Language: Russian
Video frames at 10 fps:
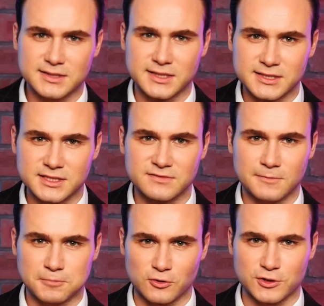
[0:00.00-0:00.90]
открытый
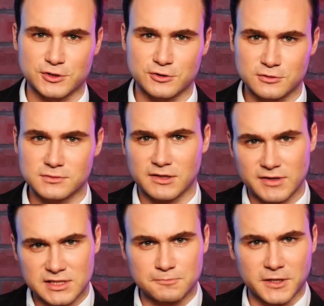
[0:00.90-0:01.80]
вопрос, но
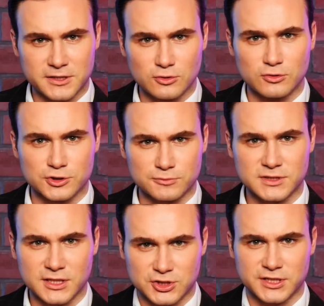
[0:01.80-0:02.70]
давайте продолжим.
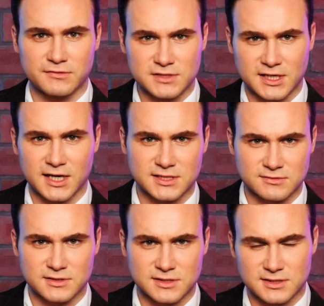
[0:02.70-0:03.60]
Также я
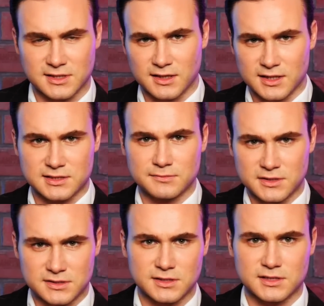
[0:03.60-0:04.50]
высказывался, согласно
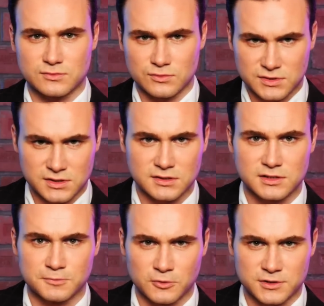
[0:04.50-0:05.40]
Министерству
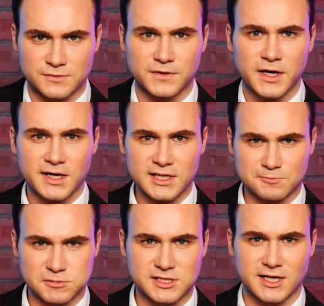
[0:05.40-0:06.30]
юстиции, против э,
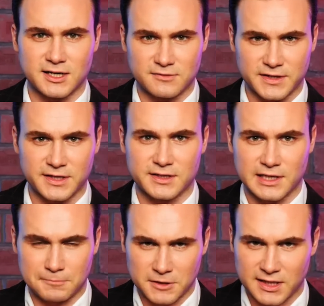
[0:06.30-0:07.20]
специальной
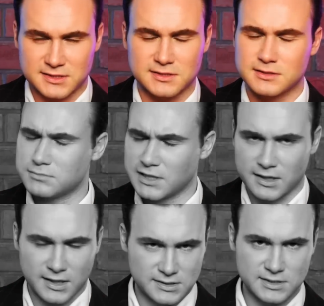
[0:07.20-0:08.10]
военной операции. Я
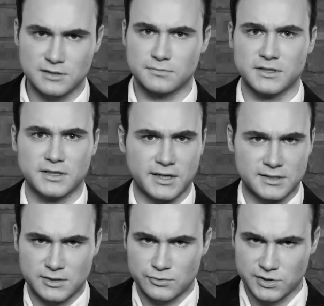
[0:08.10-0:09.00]
хотел бы, я
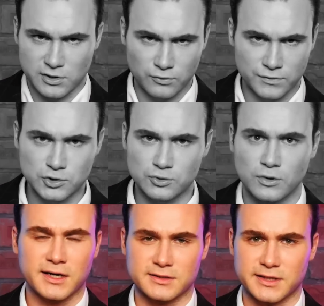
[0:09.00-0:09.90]
надеюсь, я
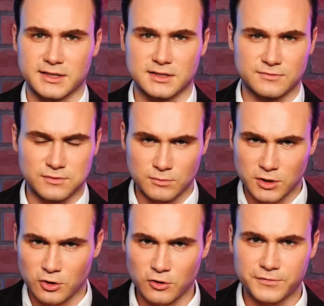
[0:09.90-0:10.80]
увижу конкретные
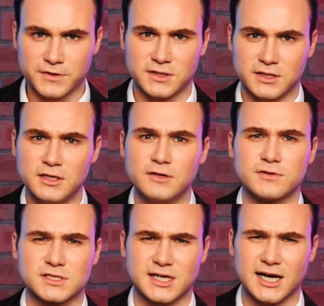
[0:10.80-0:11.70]
формулировки. И
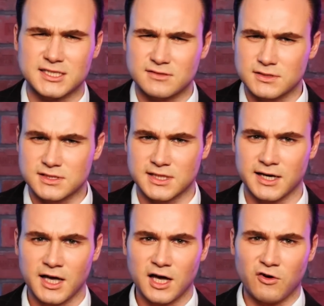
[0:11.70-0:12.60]

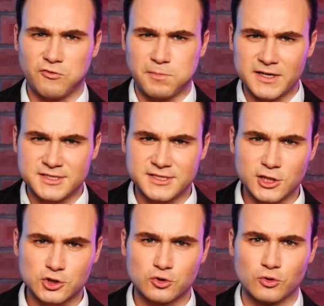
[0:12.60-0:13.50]
высказывался в
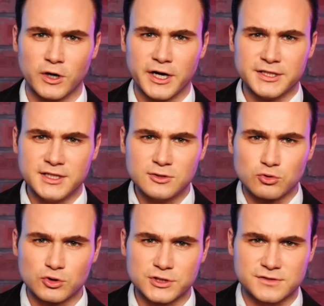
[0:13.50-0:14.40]
поддержку
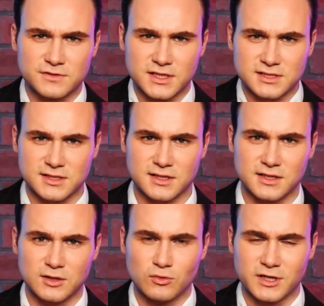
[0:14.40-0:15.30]
недружественной
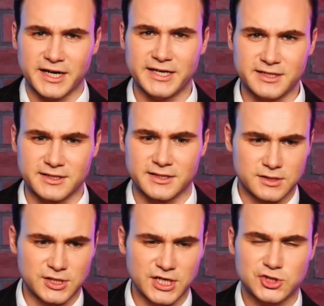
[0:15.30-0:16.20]
страны Украины.
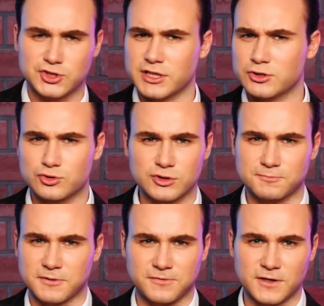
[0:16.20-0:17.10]
Я считаю, что это
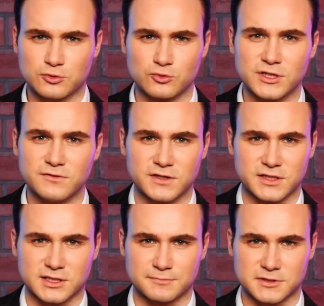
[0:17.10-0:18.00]
по факту неверно,